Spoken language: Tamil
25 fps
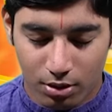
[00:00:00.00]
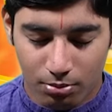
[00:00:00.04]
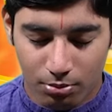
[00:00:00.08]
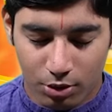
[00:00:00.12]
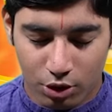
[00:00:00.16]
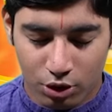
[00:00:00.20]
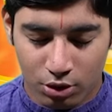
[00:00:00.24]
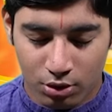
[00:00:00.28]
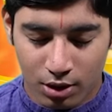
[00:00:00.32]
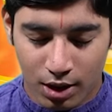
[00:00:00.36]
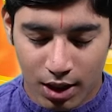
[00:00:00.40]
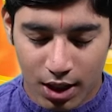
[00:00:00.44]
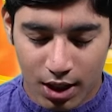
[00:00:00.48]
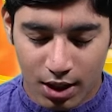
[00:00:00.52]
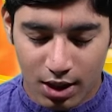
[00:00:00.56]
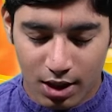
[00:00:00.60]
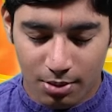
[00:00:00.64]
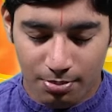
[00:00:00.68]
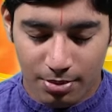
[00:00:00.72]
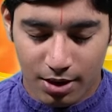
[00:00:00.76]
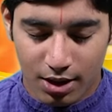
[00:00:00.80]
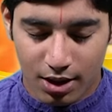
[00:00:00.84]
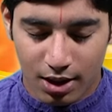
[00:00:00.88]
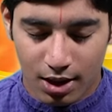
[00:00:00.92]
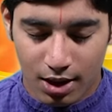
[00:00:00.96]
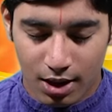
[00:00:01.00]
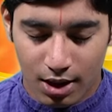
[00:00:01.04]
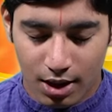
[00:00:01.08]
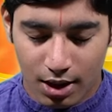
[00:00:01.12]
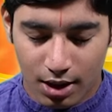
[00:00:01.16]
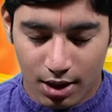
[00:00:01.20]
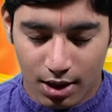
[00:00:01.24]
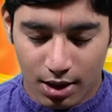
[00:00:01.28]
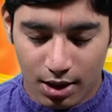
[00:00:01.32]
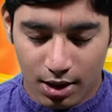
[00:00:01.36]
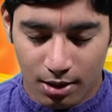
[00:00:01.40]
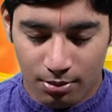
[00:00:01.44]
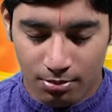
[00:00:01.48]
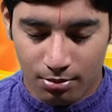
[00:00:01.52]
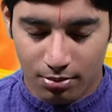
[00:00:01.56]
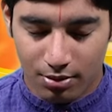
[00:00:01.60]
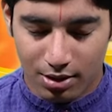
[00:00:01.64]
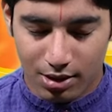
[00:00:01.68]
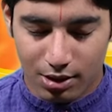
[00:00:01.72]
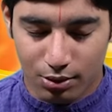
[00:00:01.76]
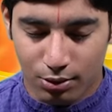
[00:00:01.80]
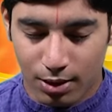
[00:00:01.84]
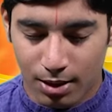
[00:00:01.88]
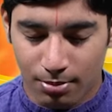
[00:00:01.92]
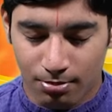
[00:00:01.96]
மதுராதிபதே ரகிலம்
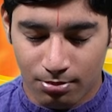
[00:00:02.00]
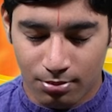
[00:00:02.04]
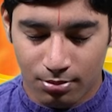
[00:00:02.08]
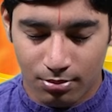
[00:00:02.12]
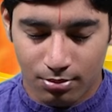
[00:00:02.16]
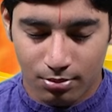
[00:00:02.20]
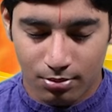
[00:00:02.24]
மதுரம்